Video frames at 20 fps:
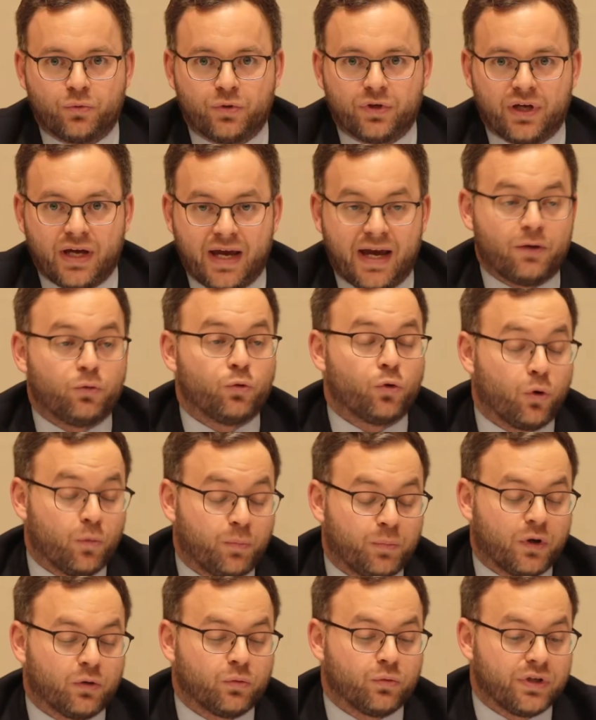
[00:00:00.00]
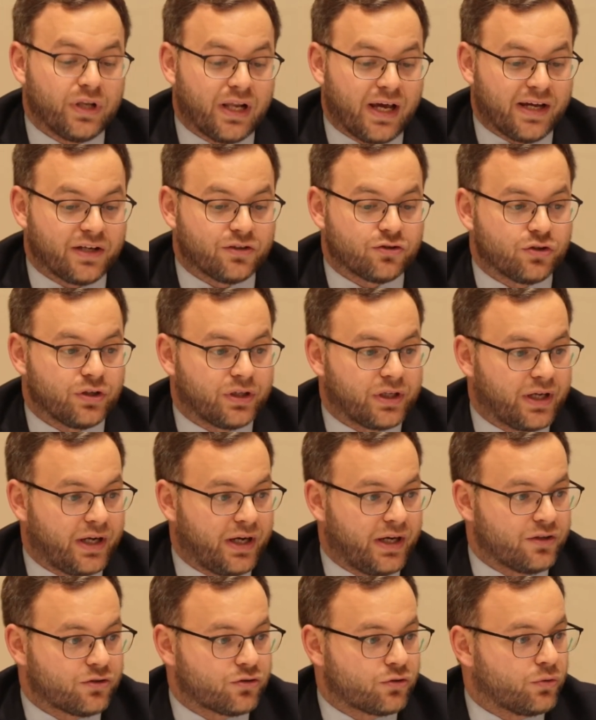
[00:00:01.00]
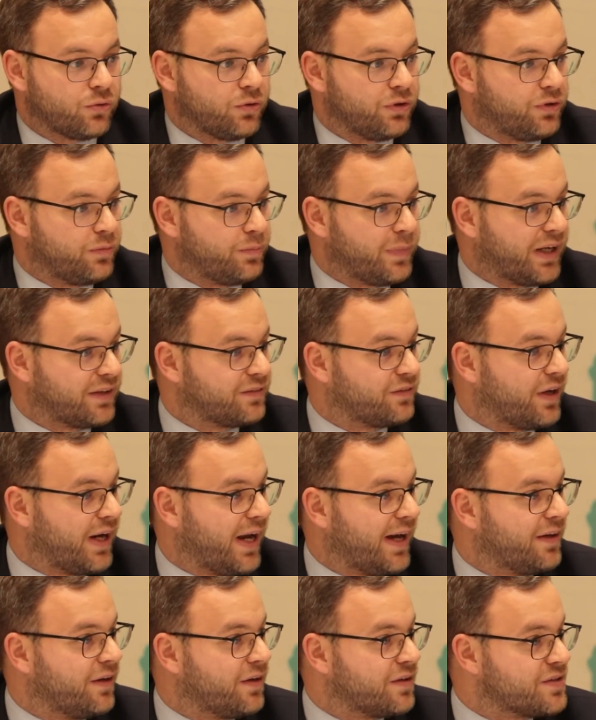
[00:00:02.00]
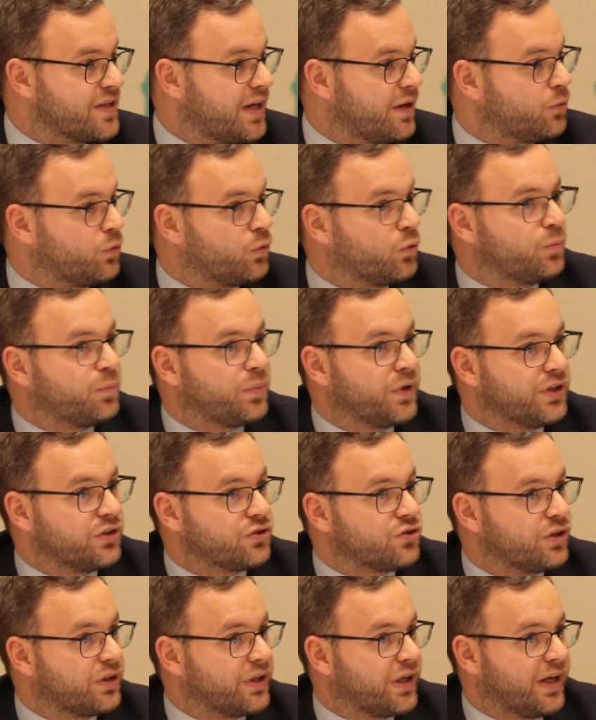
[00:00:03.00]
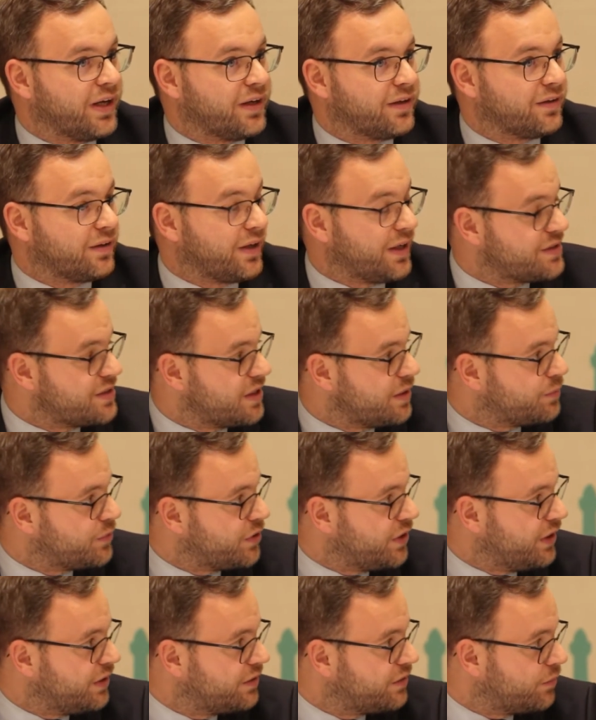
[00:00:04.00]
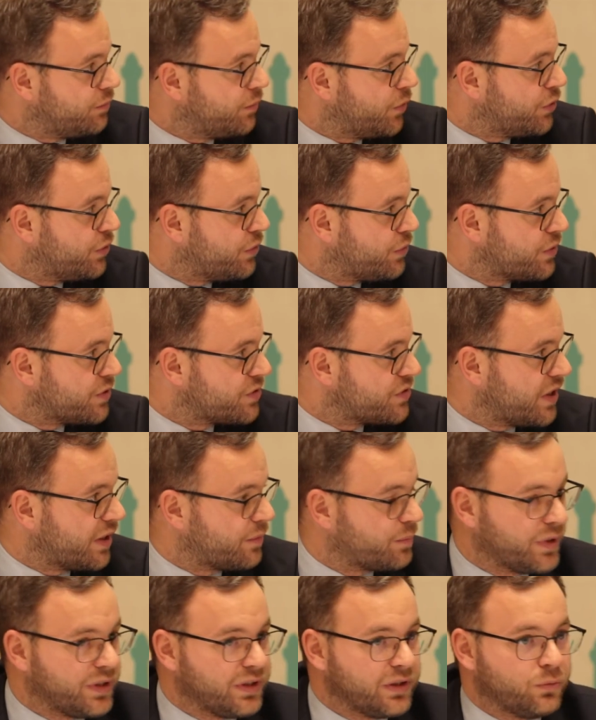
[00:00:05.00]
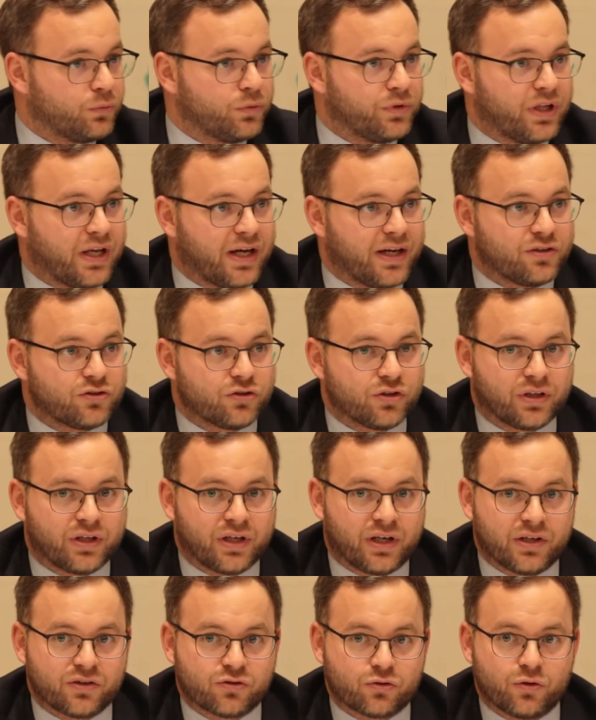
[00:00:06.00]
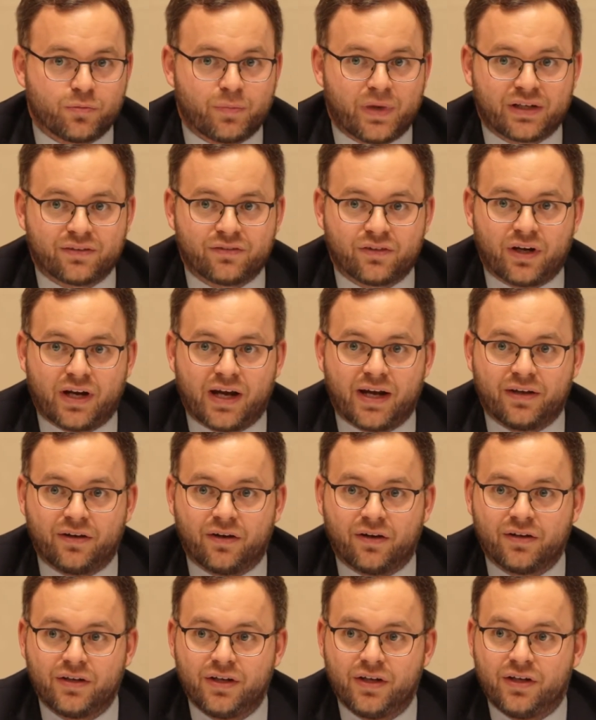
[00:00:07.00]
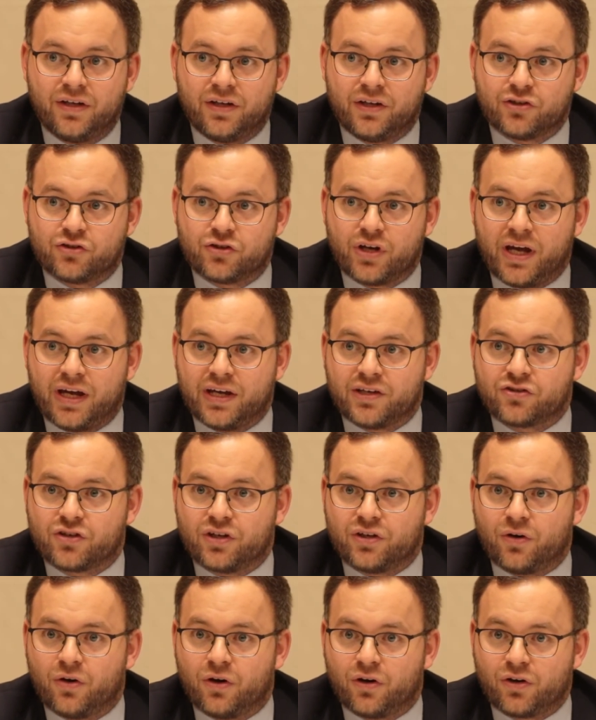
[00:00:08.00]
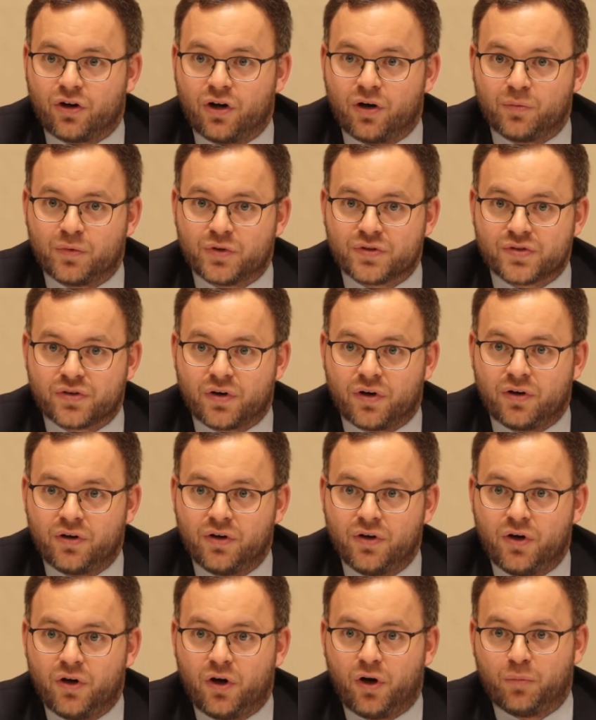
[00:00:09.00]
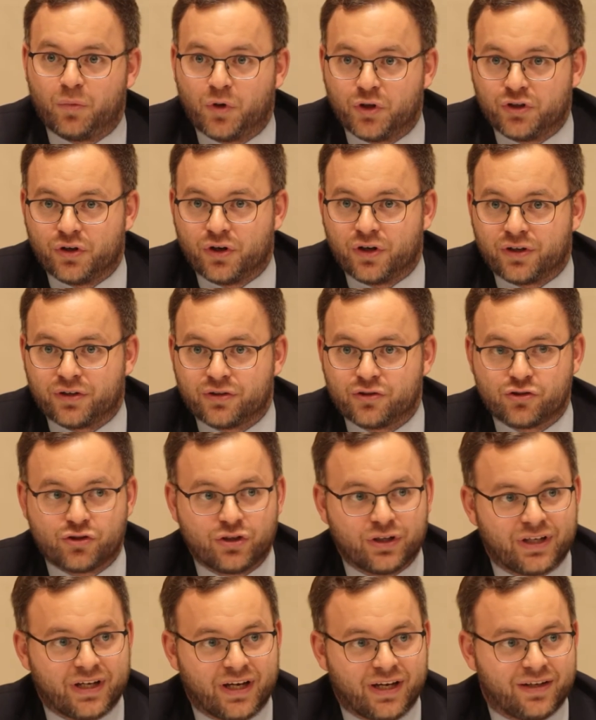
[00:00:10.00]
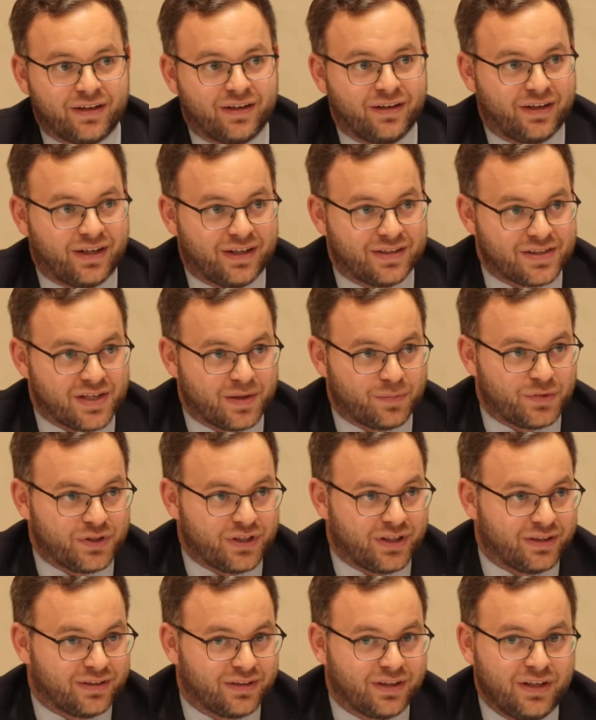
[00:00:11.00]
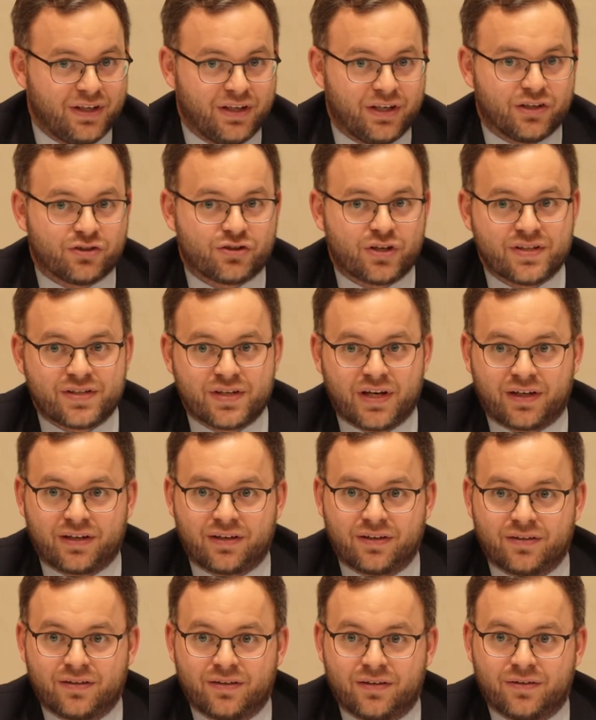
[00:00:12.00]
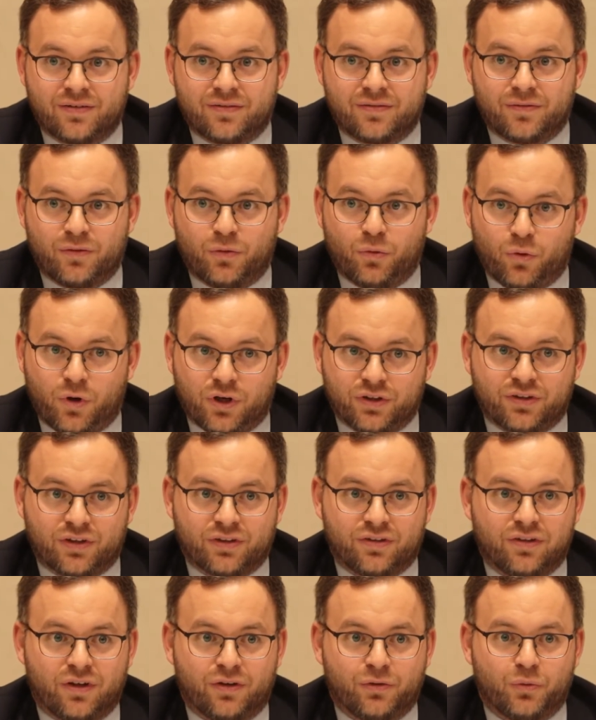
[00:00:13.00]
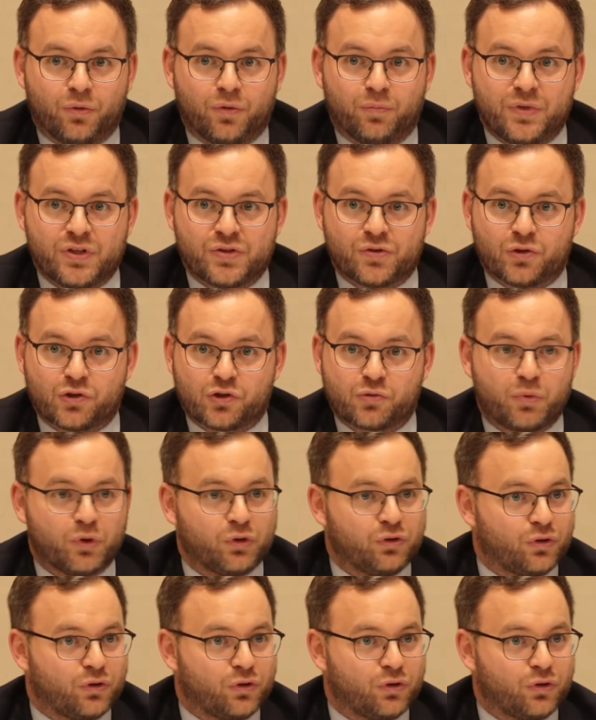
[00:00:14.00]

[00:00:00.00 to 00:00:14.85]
wir Sel Vorbilder selbst auf die, auf die Beine stellen. Europa, also so mm, Europa sucht den Erfolgsrezept, das Erfolgsrezept und Ungarn kann Erfolg sein, wenn man die ungarischen Erfolgsrezepte anwendet. Und